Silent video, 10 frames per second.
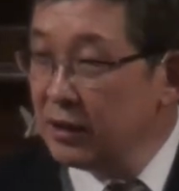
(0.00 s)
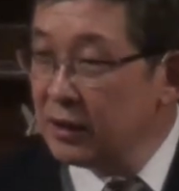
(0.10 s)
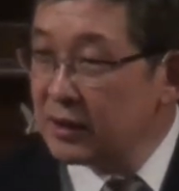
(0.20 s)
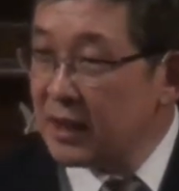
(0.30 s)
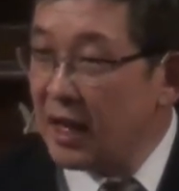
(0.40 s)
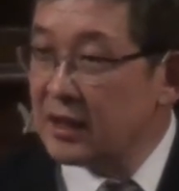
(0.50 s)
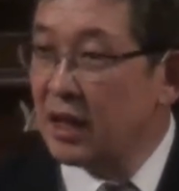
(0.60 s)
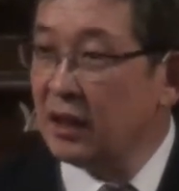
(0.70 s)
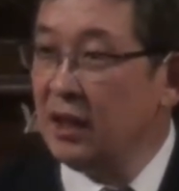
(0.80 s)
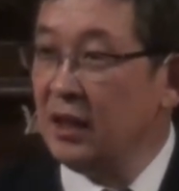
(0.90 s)
이런
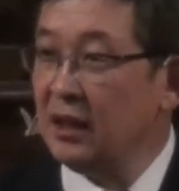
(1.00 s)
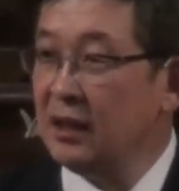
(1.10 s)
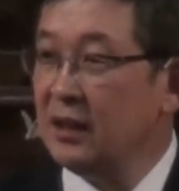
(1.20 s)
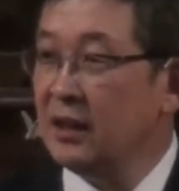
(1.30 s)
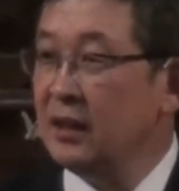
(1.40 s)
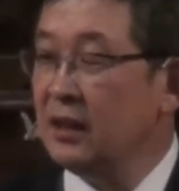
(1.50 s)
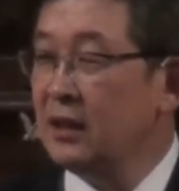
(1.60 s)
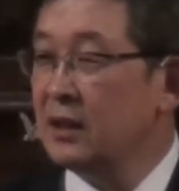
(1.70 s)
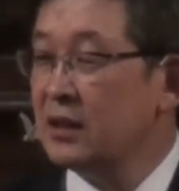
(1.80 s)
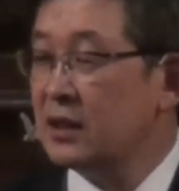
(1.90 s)
사상이
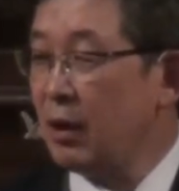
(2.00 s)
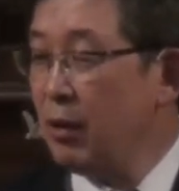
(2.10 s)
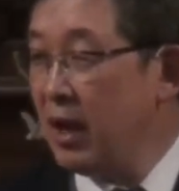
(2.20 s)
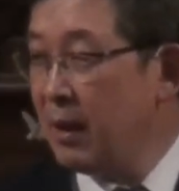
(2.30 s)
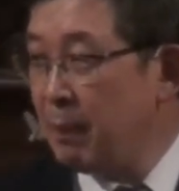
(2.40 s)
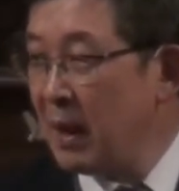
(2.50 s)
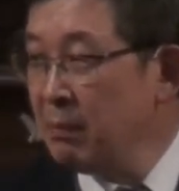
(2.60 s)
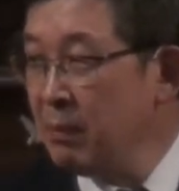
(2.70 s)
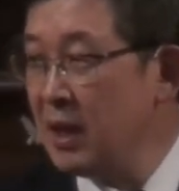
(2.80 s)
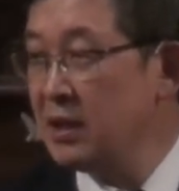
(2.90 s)
사회에
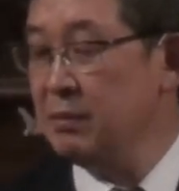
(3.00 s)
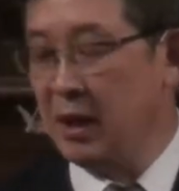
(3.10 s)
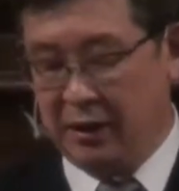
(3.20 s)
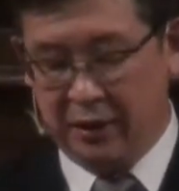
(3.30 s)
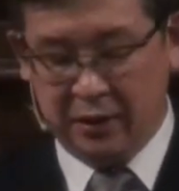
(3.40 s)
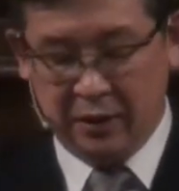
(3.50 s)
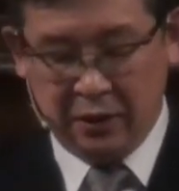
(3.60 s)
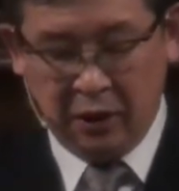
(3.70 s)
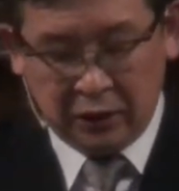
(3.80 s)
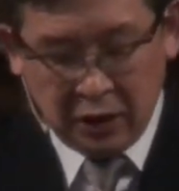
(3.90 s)
팽배해지면
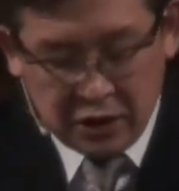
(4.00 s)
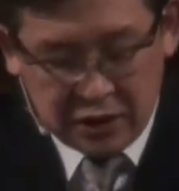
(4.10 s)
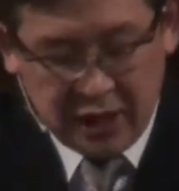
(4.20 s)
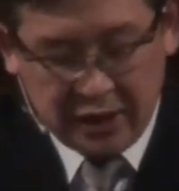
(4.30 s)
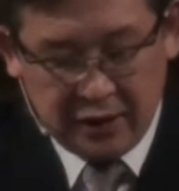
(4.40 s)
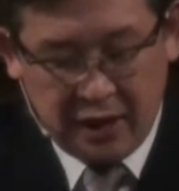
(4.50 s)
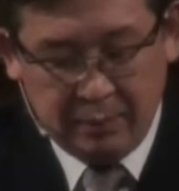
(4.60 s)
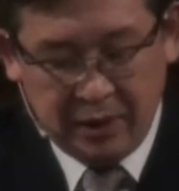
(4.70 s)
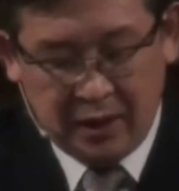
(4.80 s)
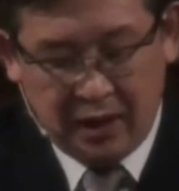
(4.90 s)
어떤 현상이
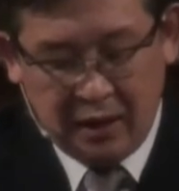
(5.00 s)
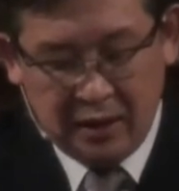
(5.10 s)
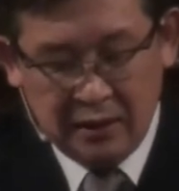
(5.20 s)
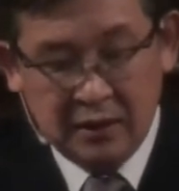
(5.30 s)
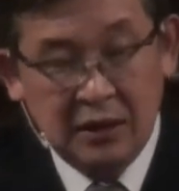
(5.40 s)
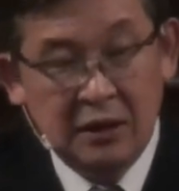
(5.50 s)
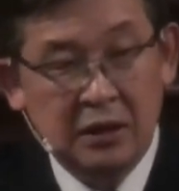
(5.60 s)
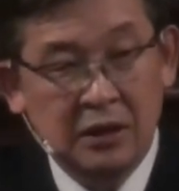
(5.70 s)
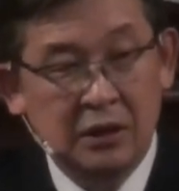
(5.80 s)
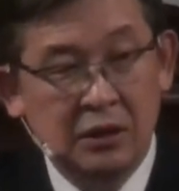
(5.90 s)
일어납니까?
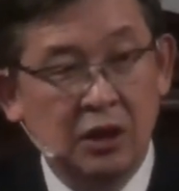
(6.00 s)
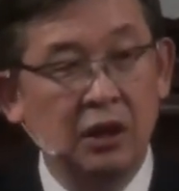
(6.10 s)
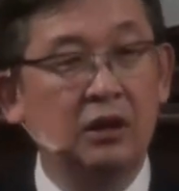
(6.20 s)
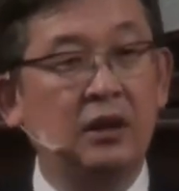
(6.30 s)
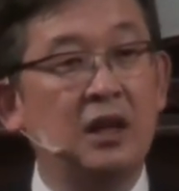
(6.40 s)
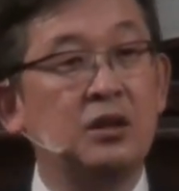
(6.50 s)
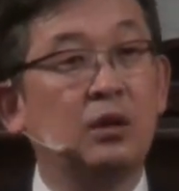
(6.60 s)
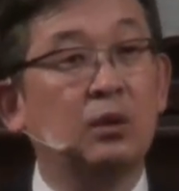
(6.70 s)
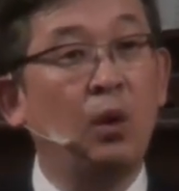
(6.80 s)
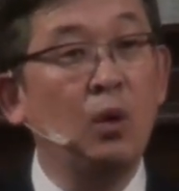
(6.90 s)

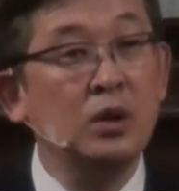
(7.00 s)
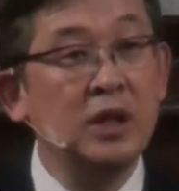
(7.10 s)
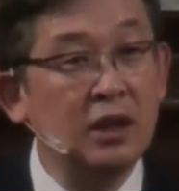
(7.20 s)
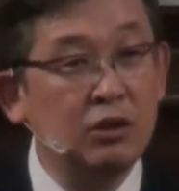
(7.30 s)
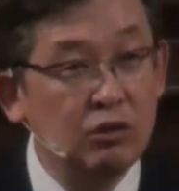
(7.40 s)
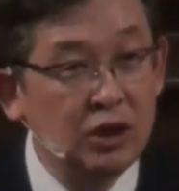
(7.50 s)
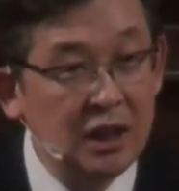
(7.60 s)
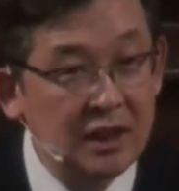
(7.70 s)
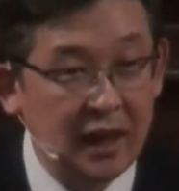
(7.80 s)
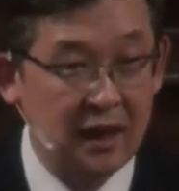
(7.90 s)
절대적 통제
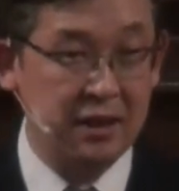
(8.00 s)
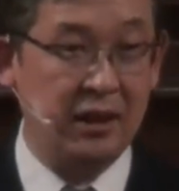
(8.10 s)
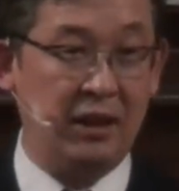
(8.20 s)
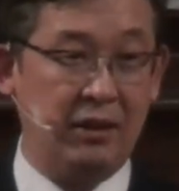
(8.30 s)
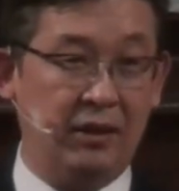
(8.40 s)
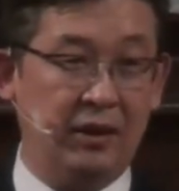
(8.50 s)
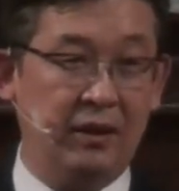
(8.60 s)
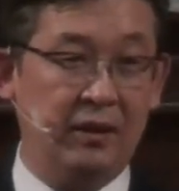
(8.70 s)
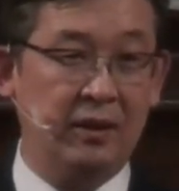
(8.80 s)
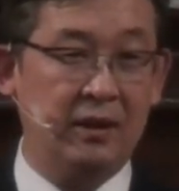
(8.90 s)
기준이 사라지게 되는
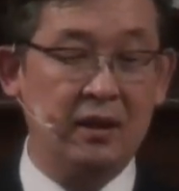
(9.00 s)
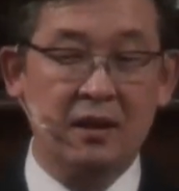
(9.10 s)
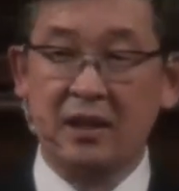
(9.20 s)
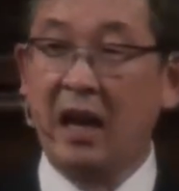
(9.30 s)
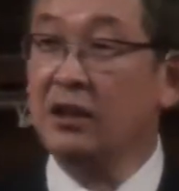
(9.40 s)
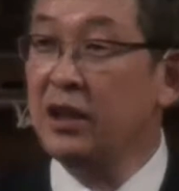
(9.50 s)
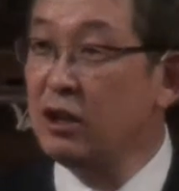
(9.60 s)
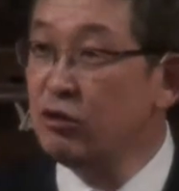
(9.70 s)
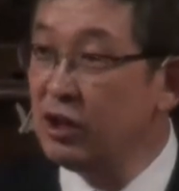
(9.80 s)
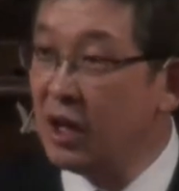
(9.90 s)
거예요.
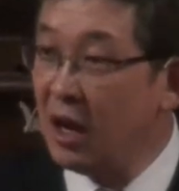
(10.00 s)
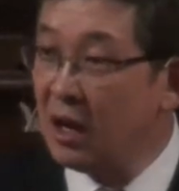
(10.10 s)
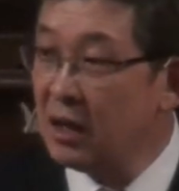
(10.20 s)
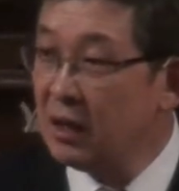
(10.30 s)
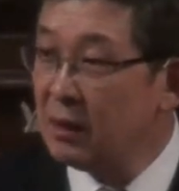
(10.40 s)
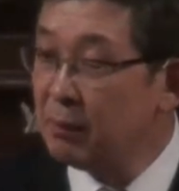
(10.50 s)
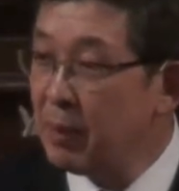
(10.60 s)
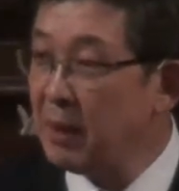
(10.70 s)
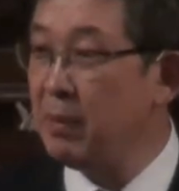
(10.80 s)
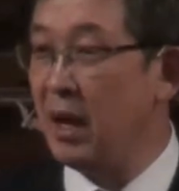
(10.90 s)
상대주의가
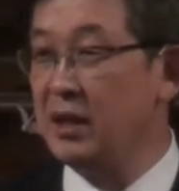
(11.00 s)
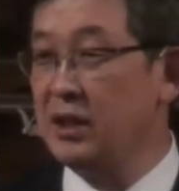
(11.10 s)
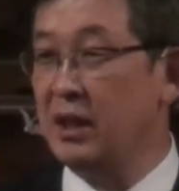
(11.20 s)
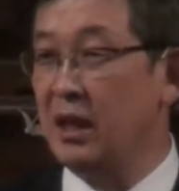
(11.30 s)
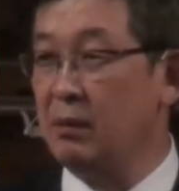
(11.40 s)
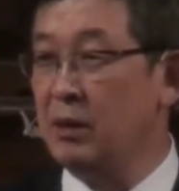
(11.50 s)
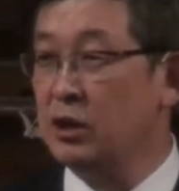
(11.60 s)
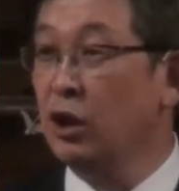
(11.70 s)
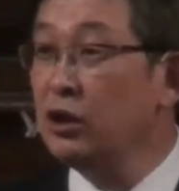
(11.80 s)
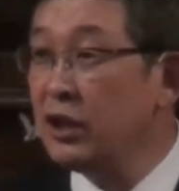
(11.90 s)
팽배해지게
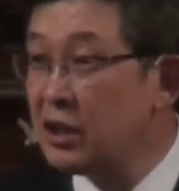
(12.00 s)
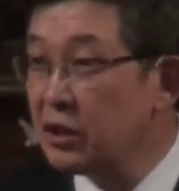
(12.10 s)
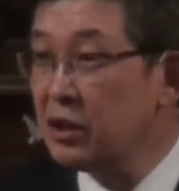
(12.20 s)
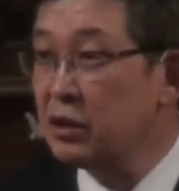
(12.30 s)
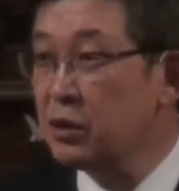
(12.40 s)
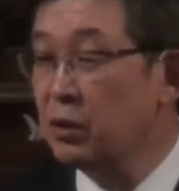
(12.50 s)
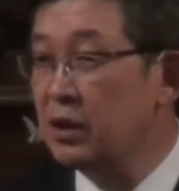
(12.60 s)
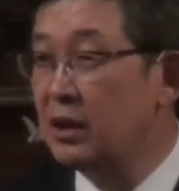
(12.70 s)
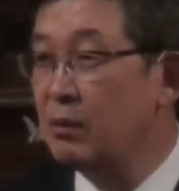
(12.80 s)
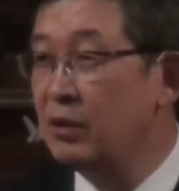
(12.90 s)
되는 거니다 절대적인
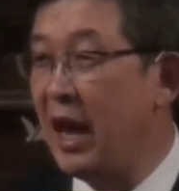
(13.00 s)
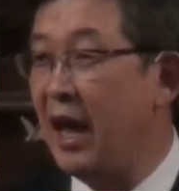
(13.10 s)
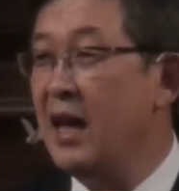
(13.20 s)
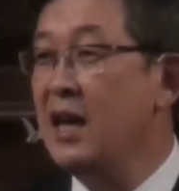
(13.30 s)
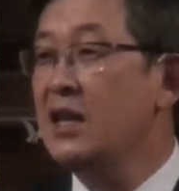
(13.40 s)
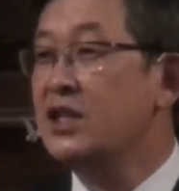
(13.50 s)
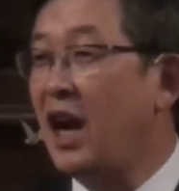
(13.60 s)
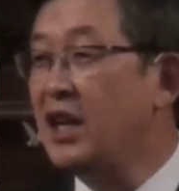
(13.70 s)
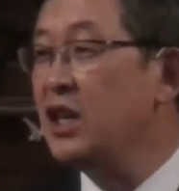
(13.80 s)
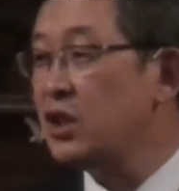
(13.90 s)
것이 없기 때문에
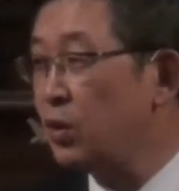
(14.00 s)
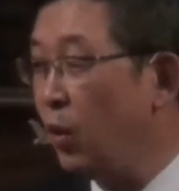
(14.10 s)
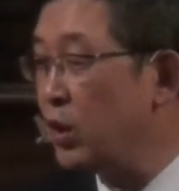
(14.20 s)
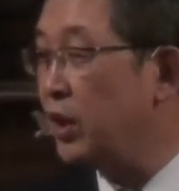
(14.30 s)
자기